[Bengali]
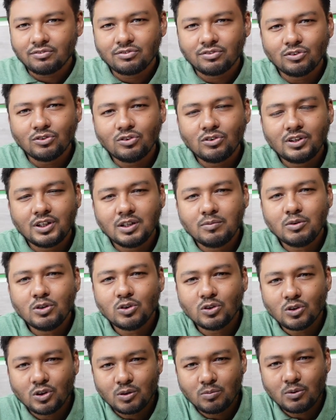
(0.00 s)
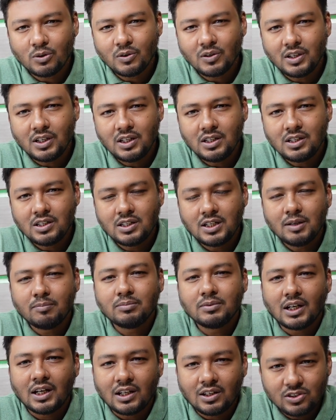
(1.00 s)
ফুল রিভিউ করব
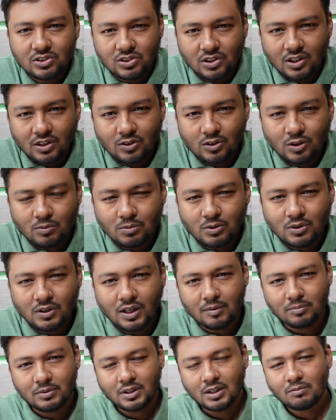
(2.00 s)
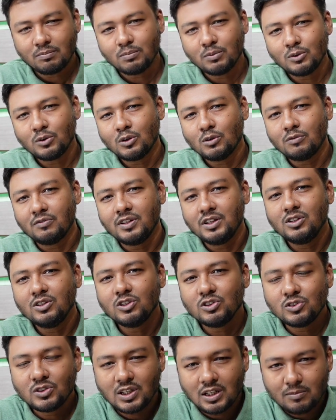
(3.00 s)
ইনডেপথ আলোচনা করব আপনারা পুরো
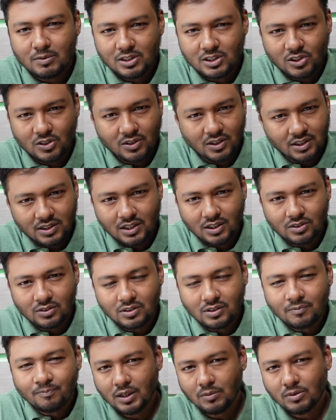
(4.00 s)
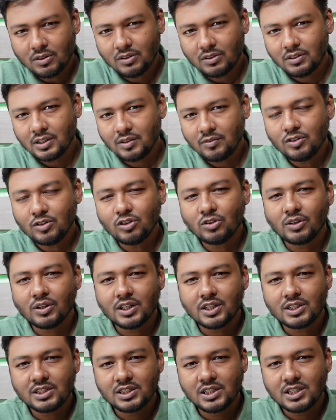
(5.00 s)
ভিডিও জুড়ে আমার সঙ্গে থাকুন এবং রিভিউ
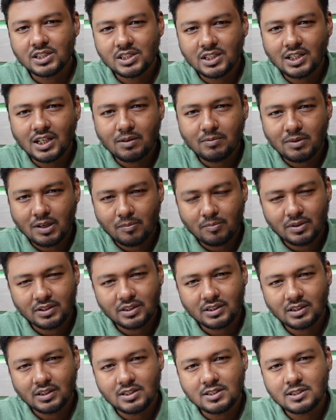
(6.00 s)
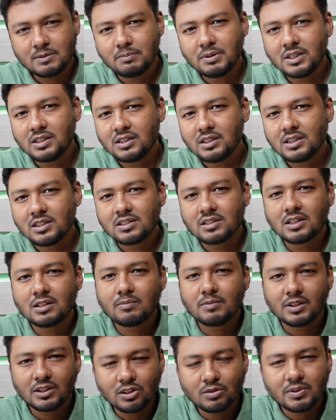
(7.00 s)
করার শেষে আমি আপনাদেরকে স্পিড টেস্টের
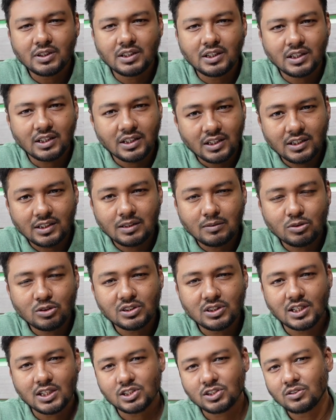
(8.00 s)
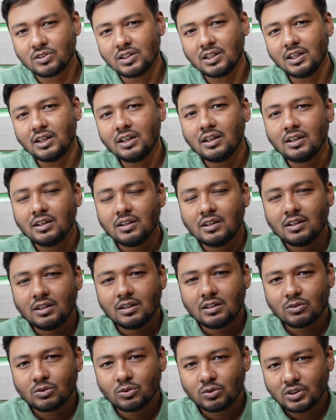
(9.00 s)
মাধ্যমে দেখিয়ে দিব যে আসলে
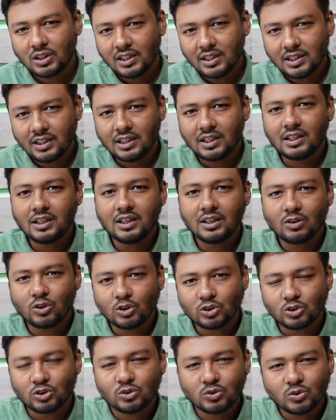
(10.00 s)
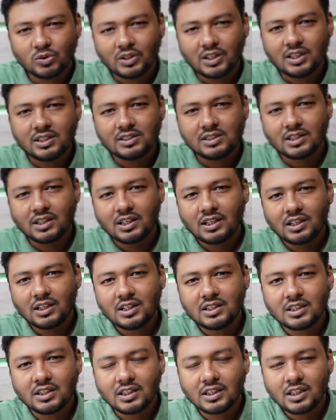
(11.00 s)
কোথায় গেলে কতটুকু রেঞ্জে গেলে
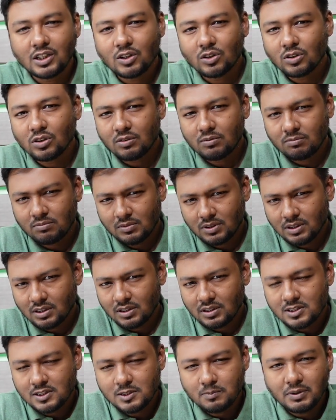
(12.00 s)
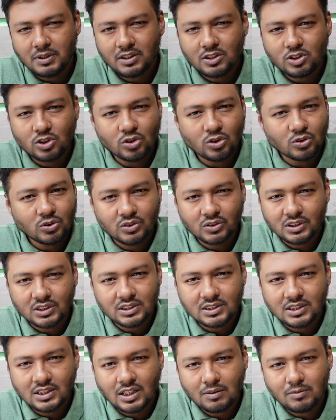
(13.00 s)
এটা কীরকম স্পিড শো
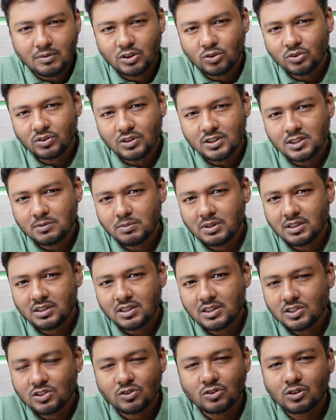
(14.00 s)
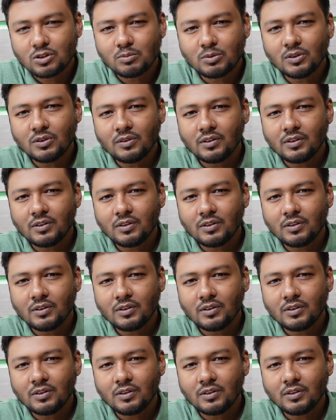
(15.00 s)
করতেছে আমি দুটো স্পিড টেস্ট করব